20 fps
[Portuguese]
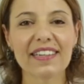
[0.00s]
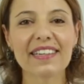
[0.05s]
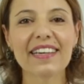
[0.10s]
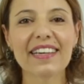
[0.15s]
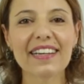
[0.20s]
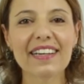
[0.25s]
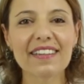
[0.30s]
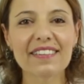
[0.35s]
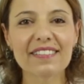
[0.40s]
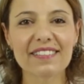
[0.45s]
Em
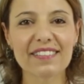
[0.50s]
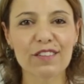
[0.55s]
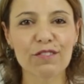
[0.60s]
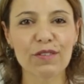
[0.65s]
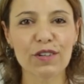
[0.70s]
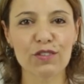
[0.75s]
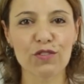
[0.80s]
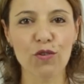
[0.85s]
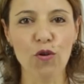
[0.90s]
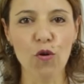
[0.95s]

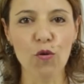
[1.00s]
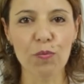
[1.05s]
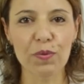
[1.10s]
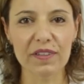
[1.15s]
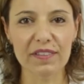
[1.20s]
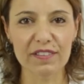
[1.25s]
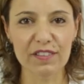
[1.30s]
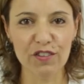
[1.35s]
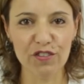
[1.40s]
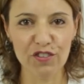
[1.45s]
relação às
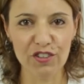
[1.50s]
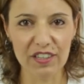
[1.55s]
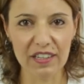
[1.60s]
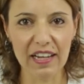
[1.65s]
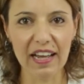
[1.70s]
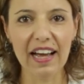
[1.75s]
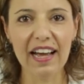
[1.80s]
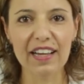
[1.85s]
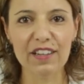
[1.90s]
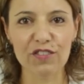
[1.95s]
roupas de
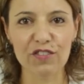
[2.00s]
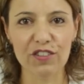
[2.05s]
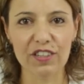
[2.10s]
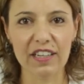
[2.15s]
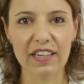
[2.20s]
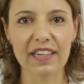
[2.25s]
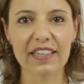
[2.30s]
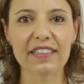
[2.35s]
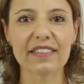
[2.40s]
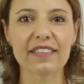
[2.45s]

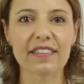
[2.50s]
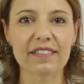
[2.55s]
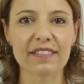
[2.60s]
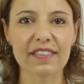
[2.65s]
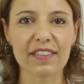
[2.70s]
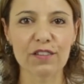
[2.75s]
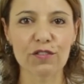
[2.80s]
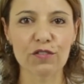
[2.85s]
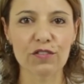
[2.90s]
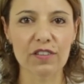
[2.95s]
ginástica e
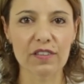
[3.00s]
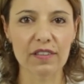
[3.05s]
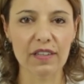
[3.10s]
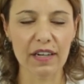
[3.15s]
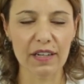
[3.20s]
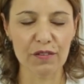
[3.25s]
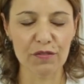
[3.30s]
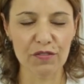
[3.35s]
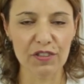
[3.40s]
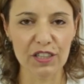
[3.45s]
tecidos de
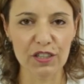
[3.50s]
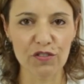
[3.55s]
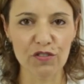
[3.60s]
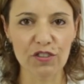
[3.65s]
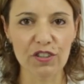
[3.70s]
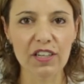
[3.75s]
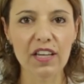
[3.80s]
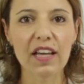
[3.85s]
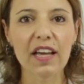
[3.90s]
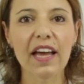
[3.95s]
dry
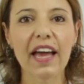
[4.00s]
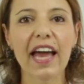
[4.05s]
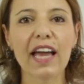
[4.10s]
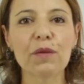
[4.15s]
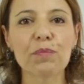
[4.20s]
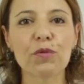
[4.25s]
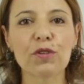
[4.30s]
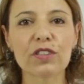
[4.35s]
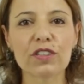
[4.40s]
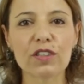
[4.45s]
fit,
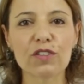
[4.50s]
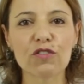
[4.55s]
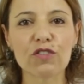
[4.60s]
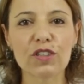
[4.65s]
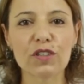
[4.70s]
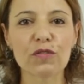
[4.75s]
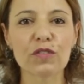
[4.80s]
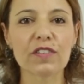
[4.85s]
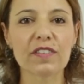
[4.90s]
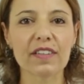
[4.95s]
é importante
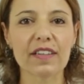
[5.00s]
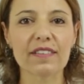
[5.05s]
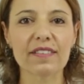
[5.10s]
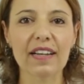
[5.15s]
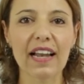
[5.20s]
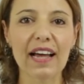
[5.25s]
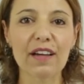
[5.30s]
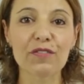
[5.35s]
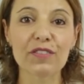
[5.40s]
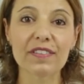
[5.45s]
que você as
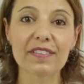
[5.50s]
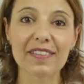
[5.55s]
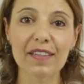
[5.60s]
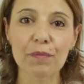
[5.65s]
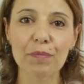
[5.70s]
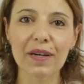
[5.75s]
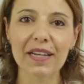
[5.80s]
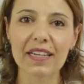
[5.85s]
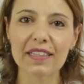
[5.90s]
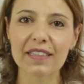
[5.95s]
lave
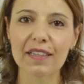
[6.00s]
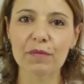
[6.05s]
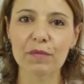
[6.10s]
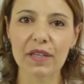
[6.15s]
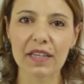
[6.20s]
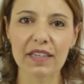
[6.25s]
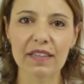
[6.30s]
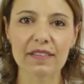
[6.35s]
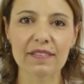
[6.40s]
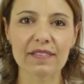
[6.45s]

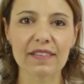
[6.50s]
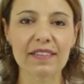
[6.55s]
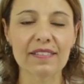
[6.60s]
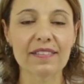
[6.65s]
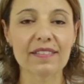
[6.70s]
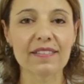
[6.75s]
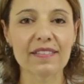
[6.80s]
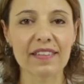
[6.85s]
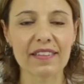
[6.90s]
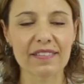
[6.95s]
separadamente.
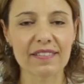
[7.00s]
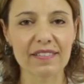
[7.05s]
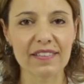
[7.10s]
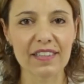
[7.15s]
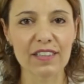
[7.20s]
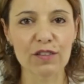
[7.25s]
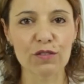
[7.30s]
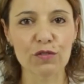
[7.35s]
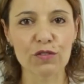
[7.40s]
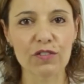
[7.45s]
Esses
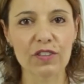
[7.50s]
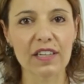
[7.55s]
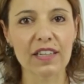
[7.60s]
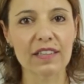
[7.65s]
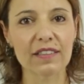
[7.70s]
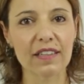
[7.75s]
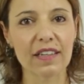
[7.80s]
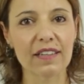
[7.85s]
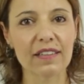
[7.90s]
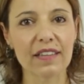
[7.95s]
tecidos têm
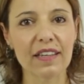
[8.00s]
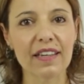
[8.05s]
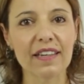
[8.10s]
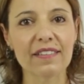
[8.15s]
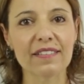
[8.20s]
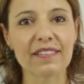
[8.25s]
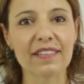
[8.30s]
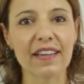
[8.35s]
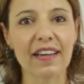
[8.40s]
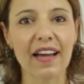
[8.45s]
a
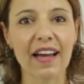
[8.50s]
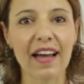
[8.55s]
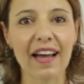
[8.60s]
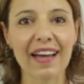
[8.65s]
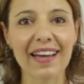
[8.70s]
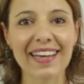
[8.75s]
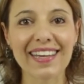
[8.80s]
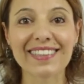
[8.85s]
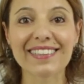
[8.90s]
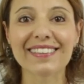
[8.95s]
tendência
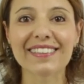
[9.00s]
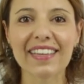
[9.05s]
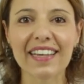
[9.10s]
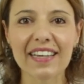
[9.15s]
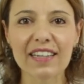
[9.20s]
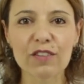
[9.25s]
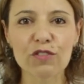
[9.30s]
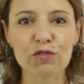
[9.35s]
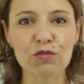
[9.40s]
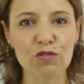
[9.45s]
a
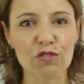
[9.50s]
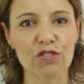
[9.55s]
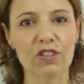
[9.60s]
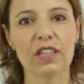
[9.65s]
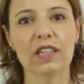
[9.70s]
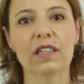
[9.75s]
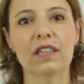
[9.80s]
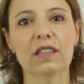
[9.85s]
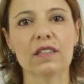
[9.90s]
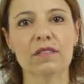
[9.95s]
reter
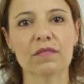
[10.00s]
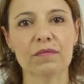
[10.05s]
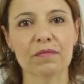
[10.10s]
sujeira.